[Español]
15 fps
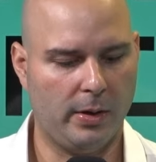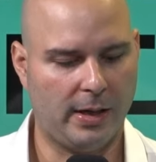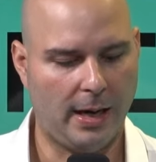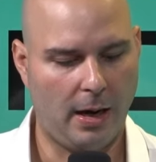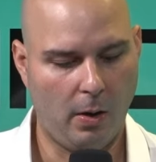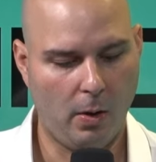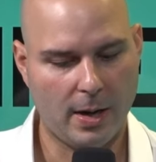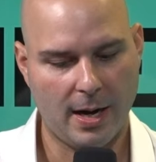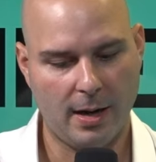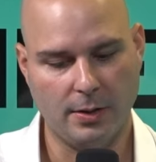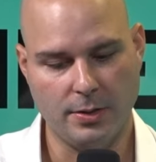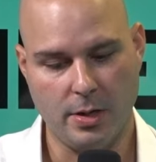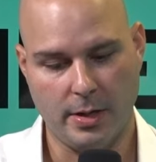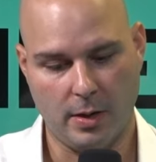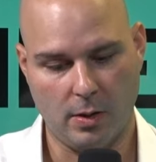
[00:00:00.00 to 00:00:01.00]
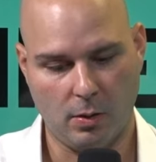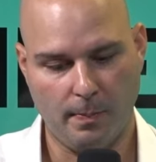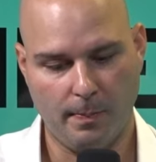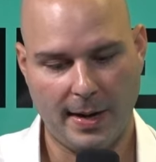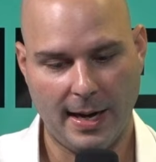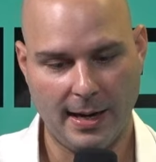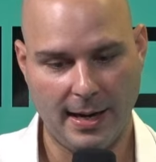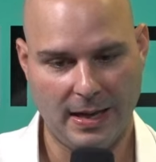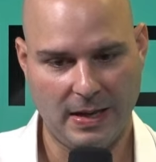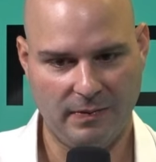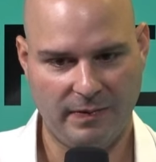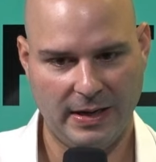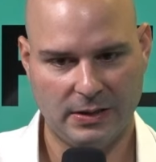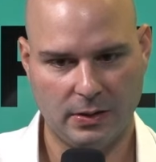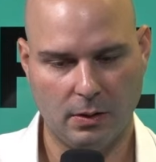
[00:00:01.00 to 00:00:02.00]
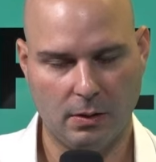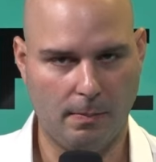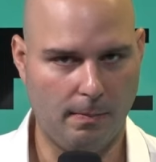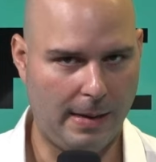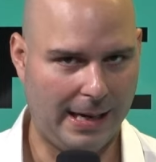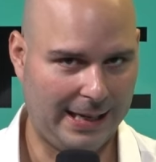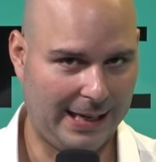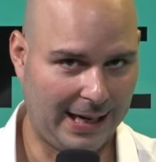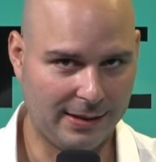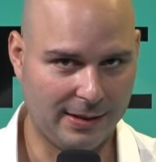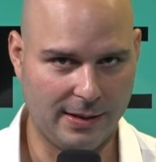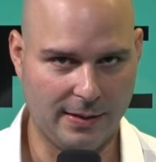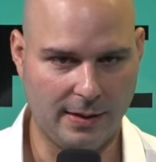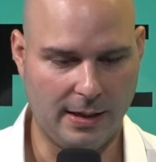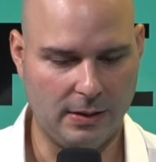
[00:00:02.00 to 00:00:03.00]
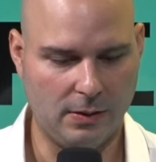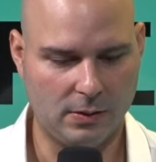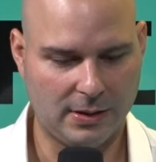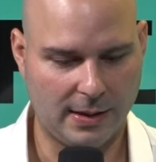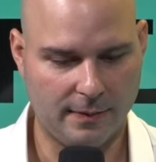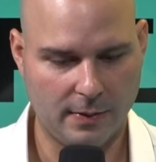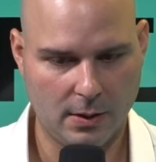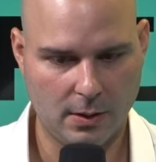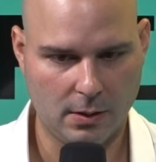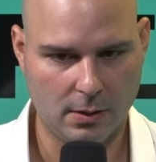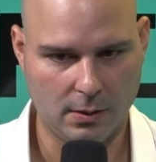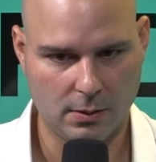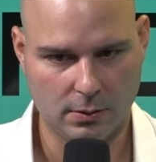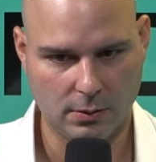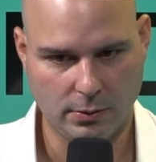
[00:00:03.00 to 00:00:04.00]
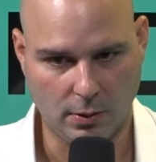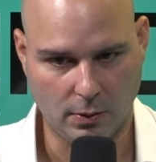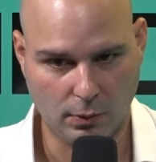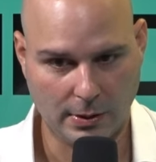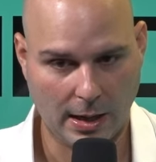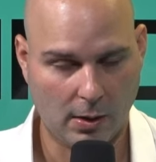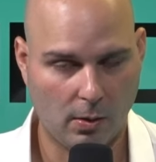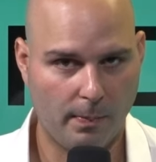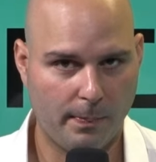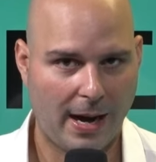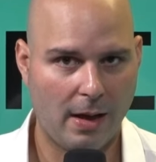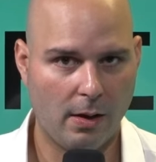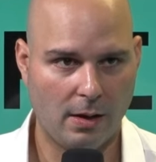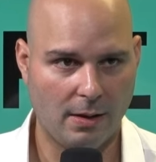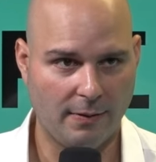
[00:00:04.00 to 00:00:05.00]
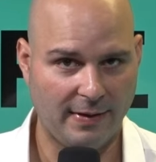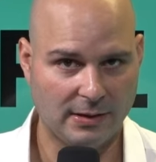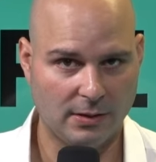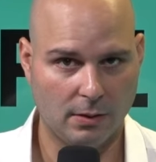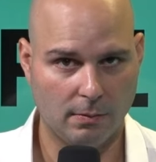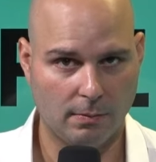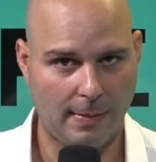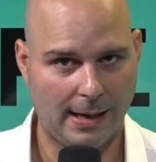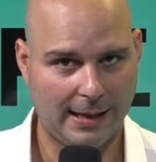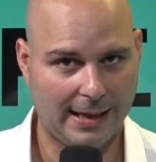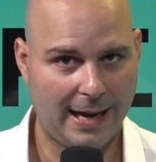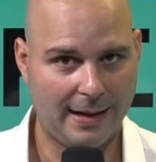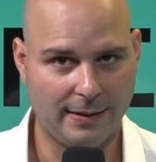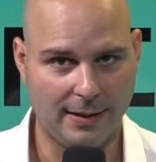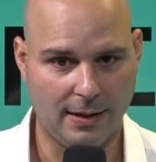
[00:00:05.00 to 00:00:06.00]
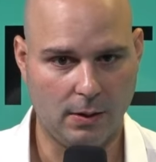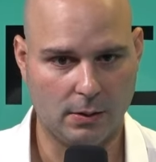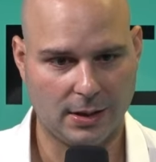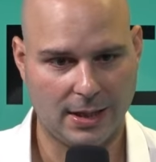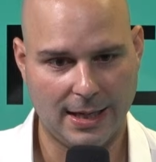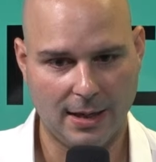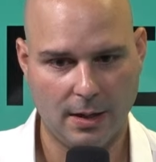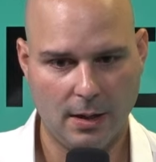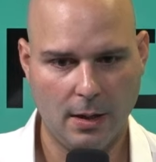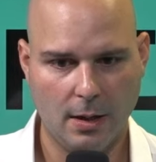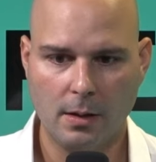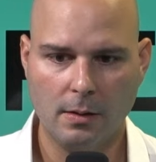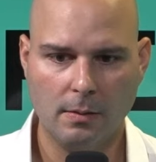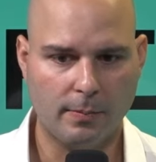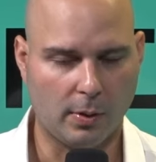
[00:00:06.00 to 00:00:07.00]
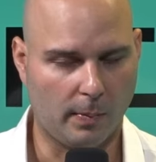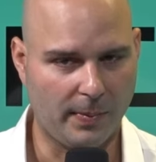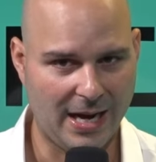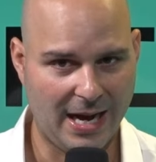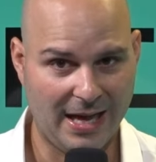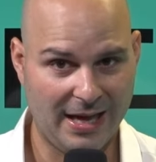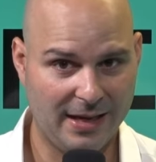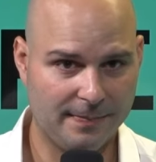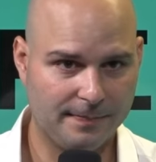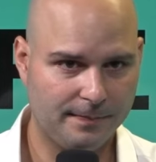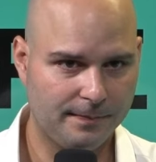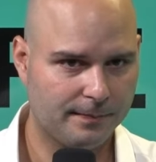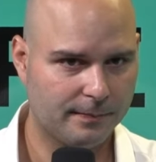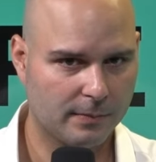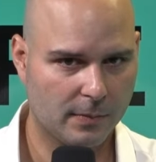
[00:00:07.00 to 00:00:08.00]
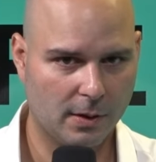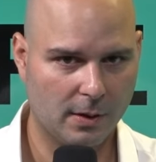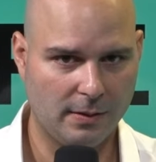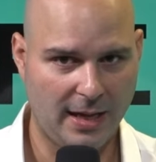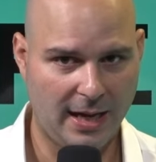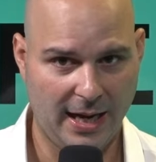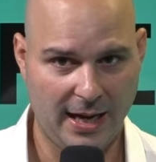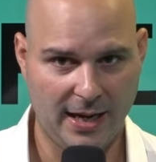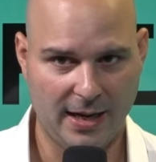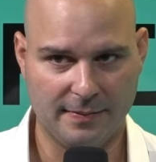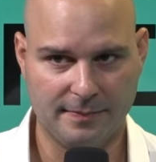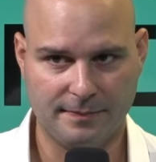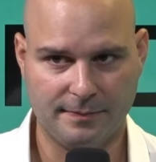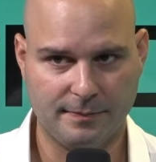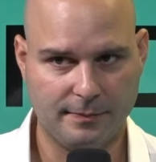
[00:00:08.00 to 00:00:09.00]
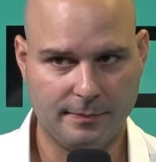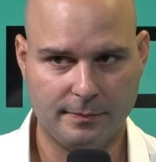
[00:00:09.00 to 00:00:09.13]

Porque ahora yo quiero comprar edificios más grandes. Entonces, yo nunca he comprado edificios más grandes, o sea, propiedades de